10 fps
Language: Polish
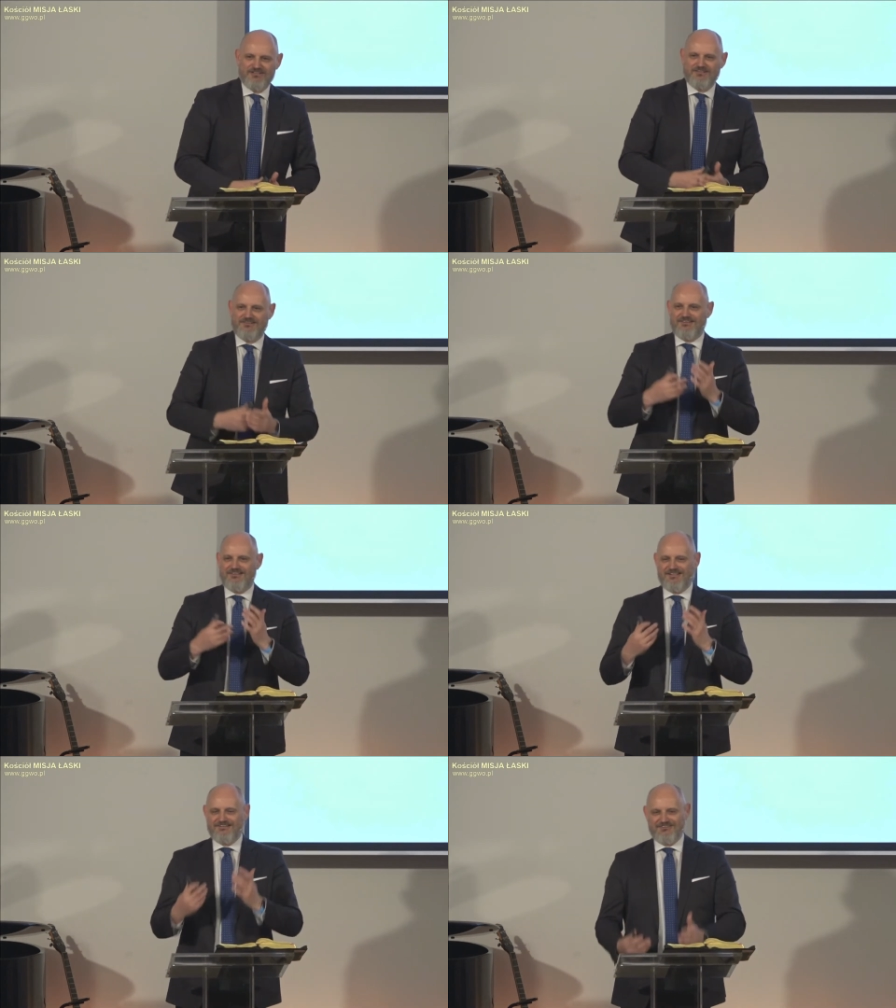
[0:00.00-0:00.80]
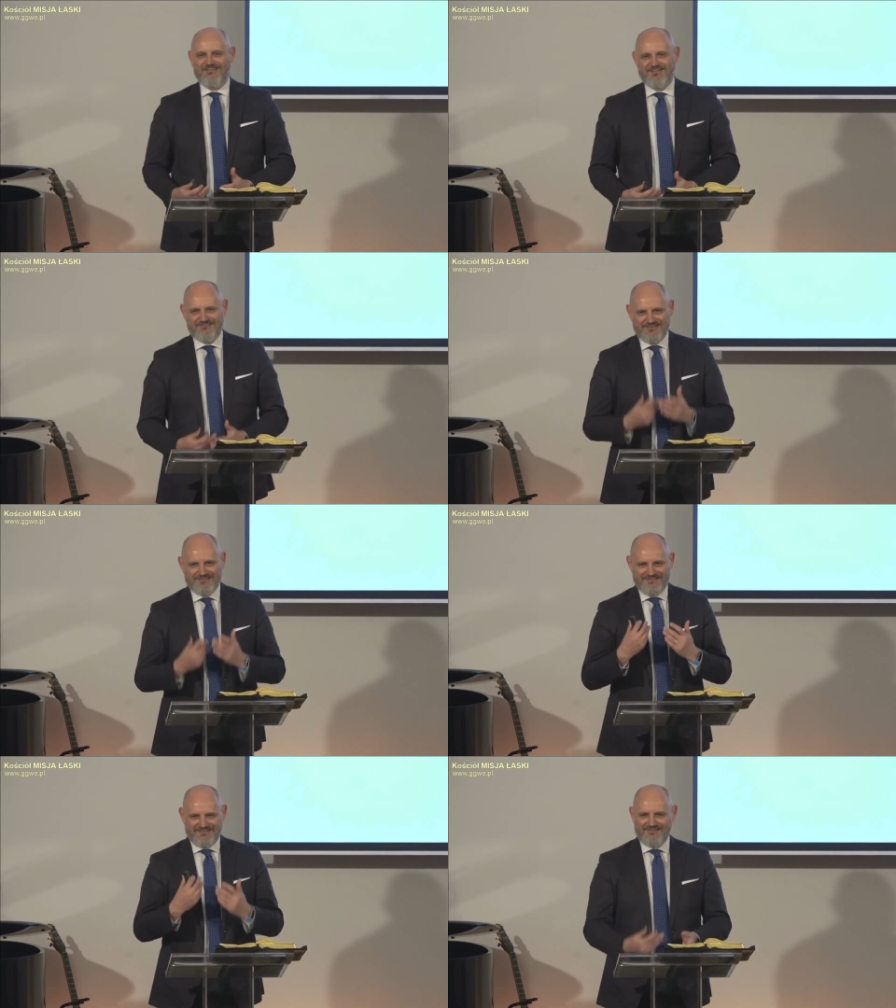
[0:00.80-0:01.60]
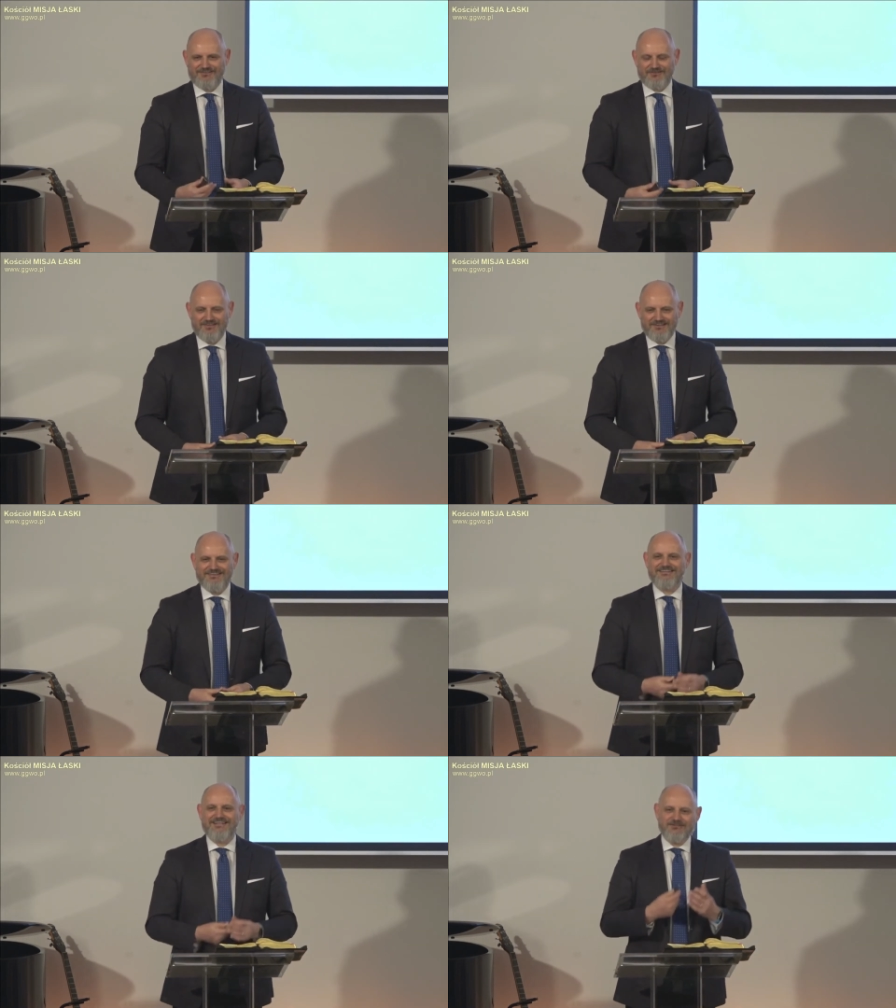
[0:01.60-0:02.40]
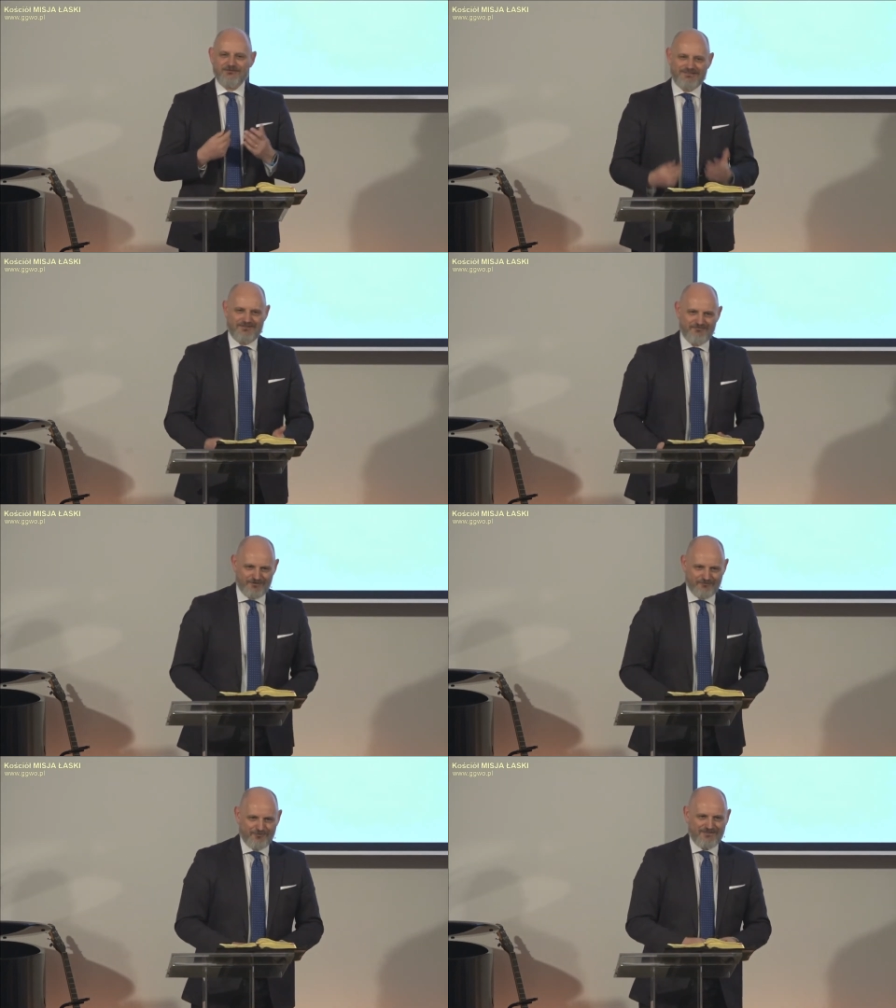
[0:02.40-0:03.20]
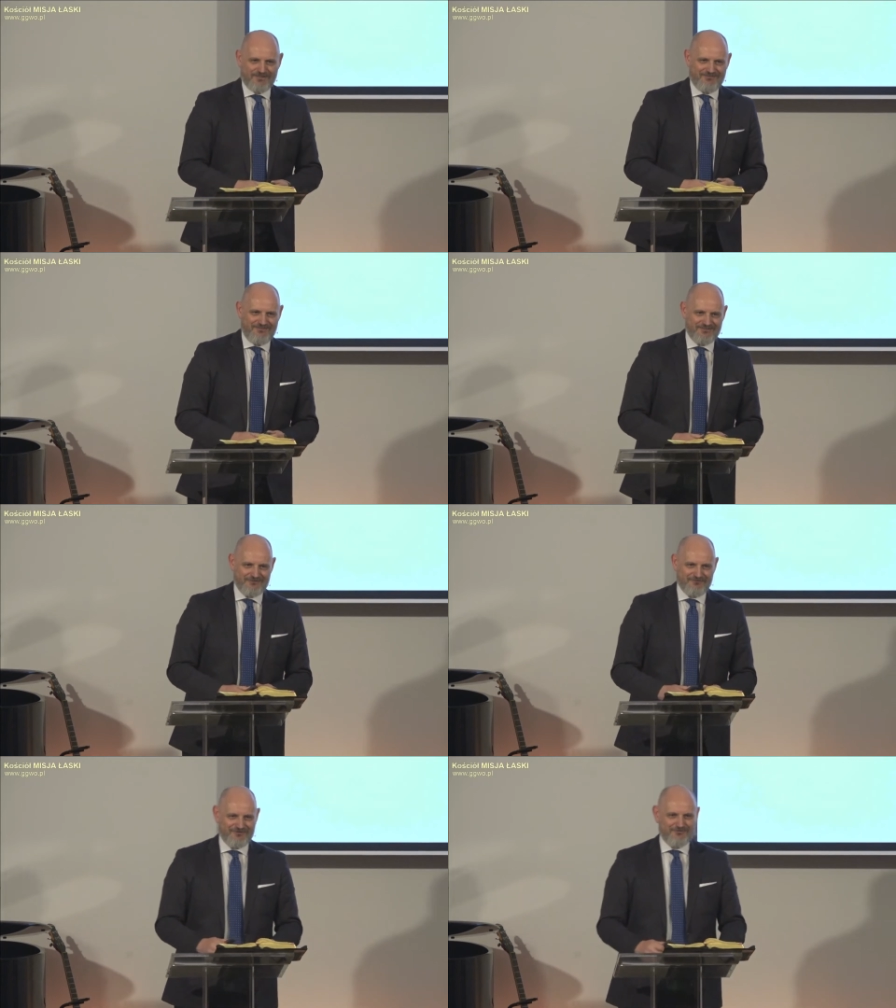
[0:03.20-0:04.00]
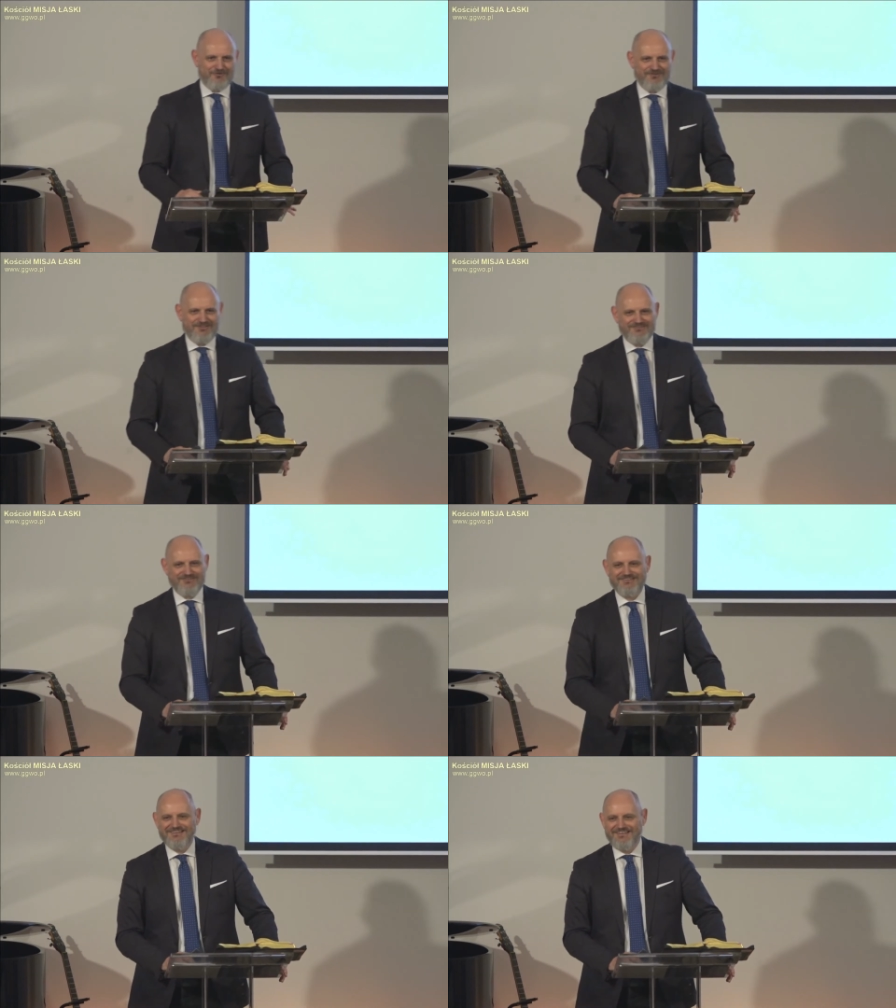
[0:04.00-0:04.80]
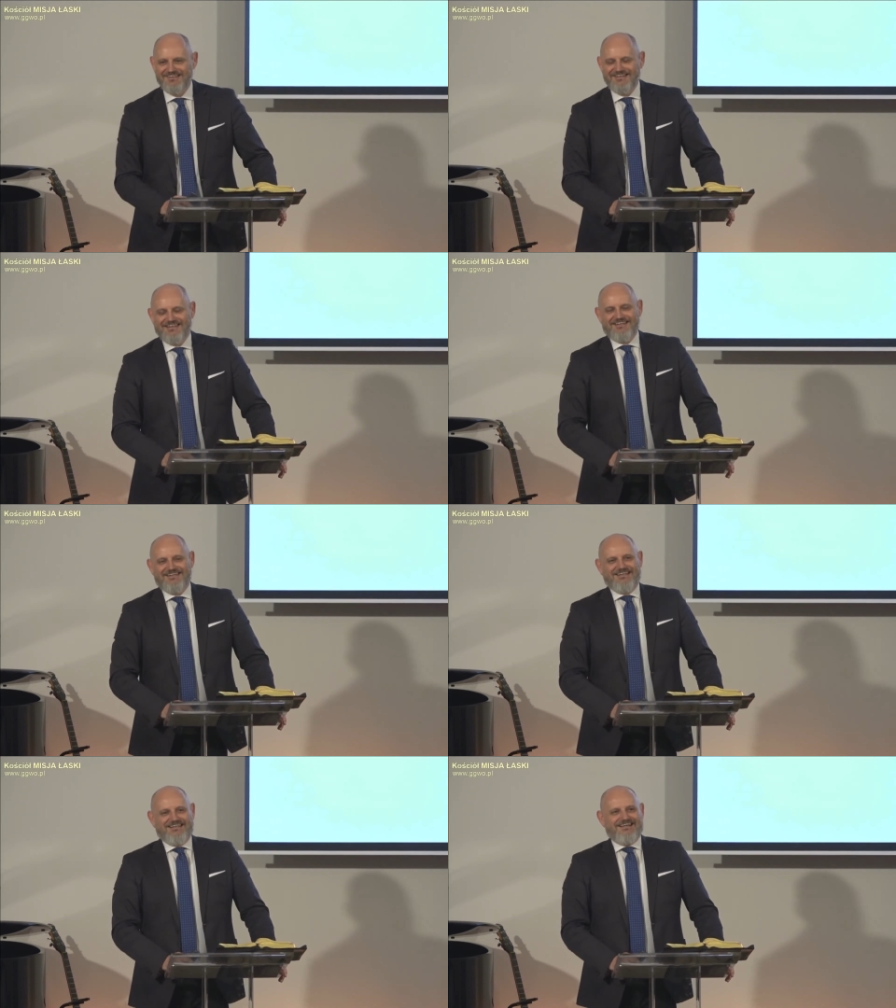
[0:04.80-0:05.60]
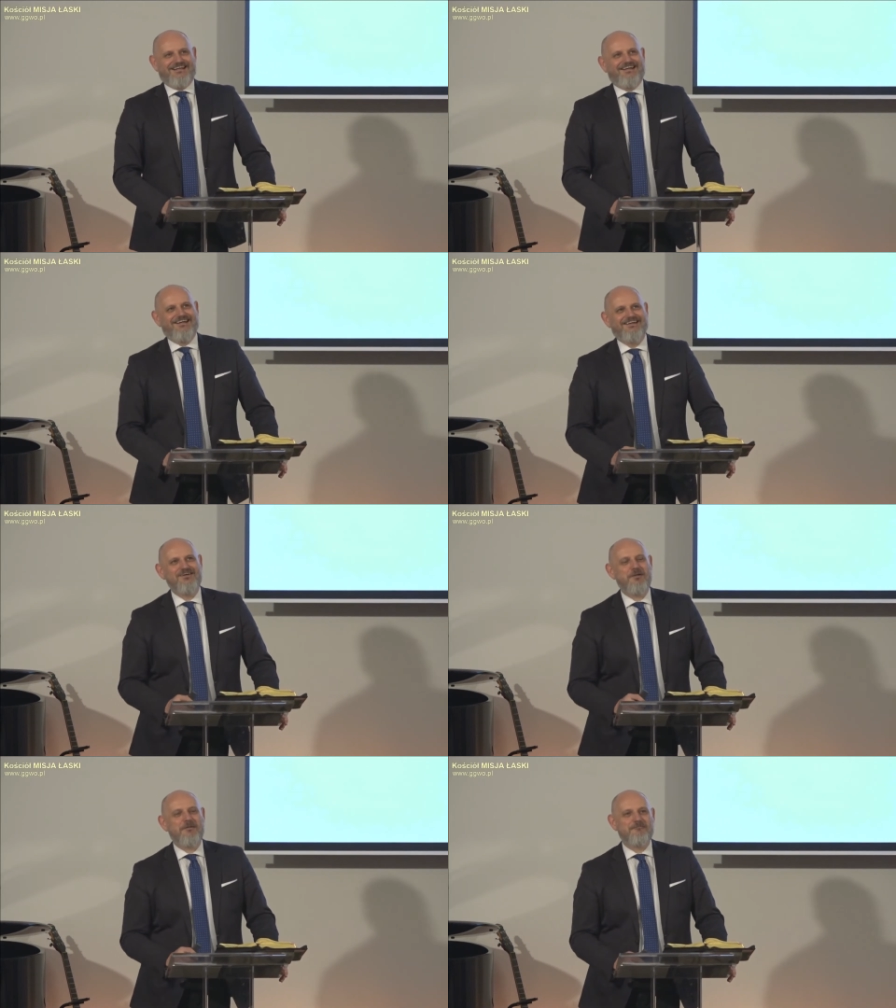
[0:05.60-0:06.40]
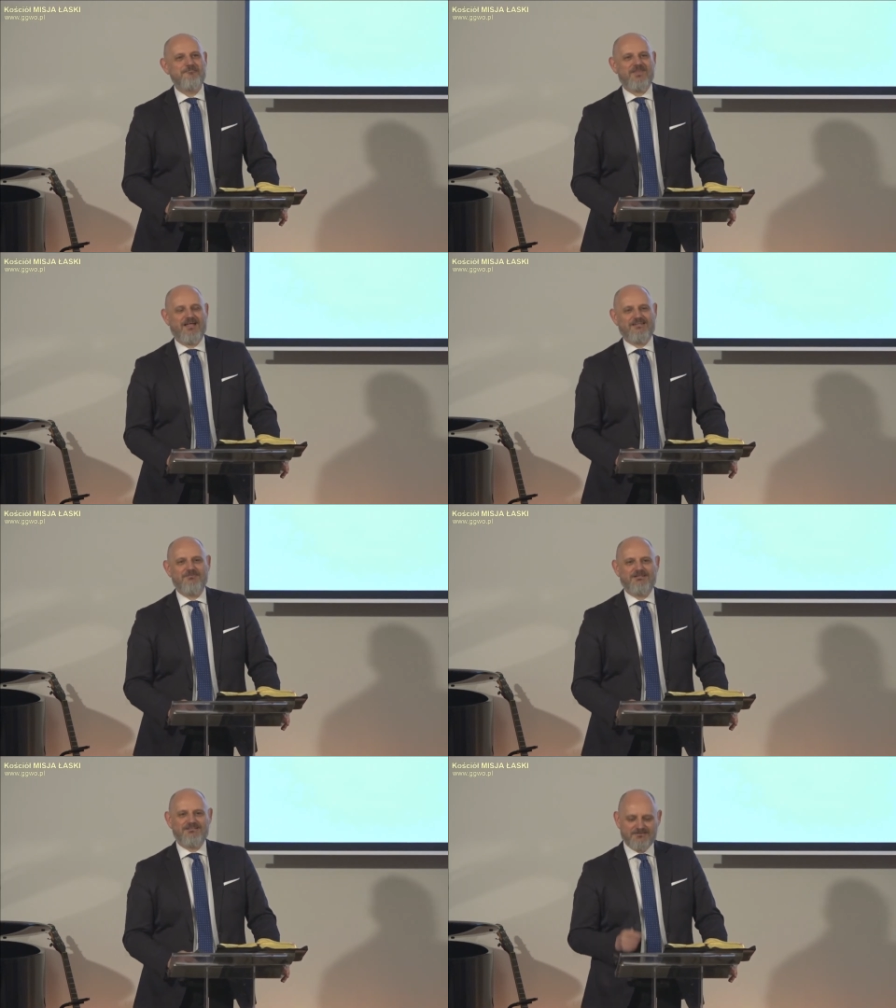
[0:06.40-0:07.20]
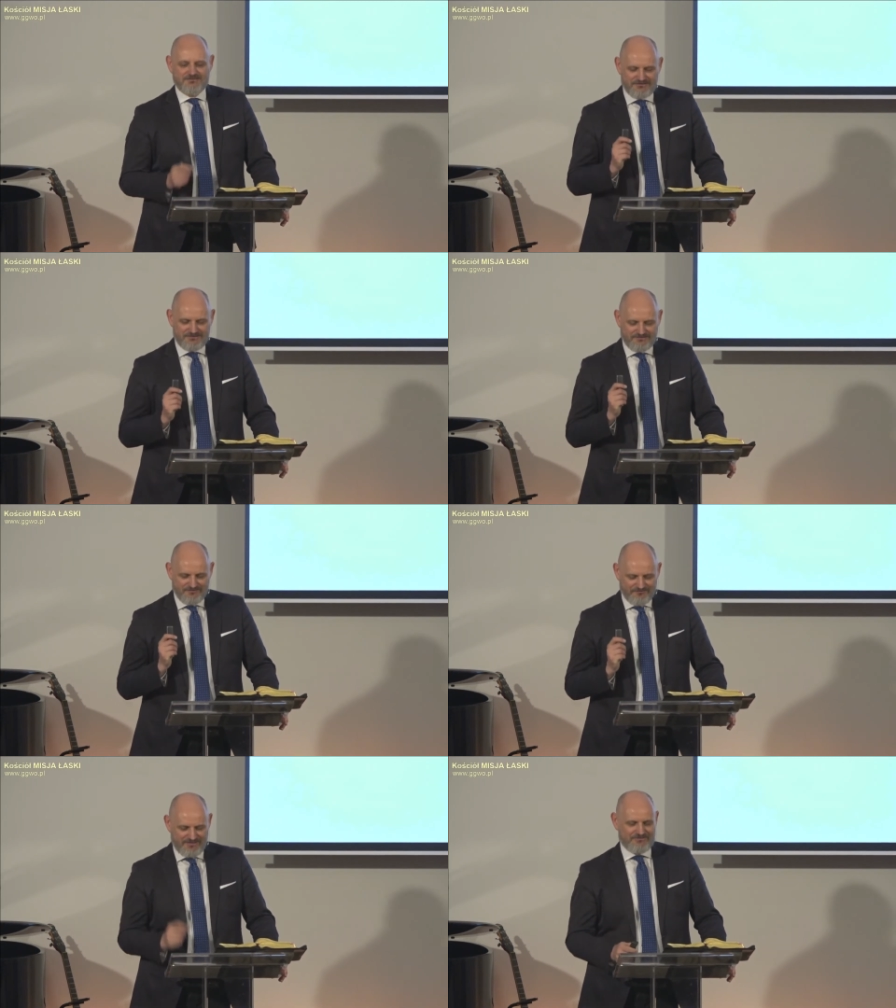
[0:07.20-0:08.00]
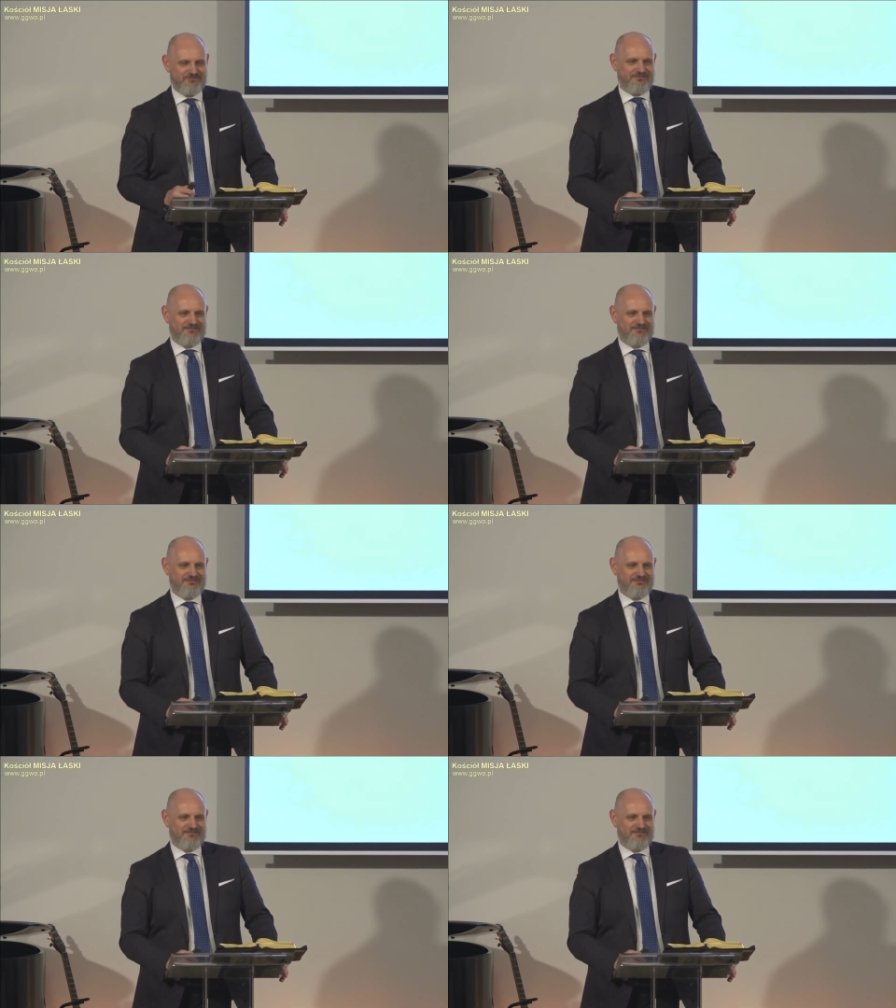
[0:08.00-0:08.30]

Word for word: i jednak dzisiaj nadesz, nadejszła ta wielkopomna chwila, żeby o tym powiedzieć. A, a temat jest dosyć ważny